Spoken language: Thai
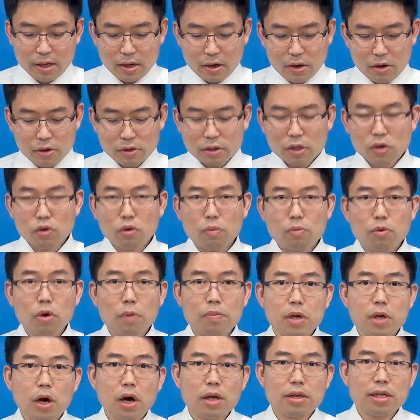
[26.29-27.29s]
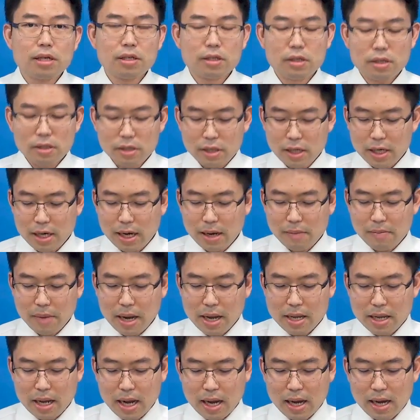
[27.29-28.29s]
ของสรุปรยอดหนังสือยีรามา
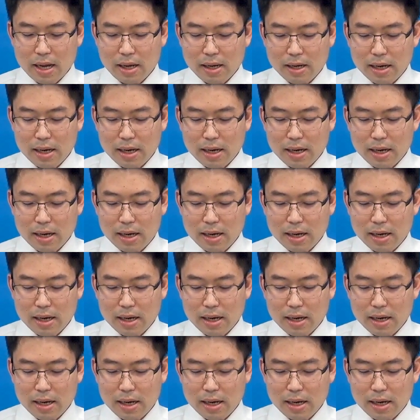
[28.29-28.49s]
ยา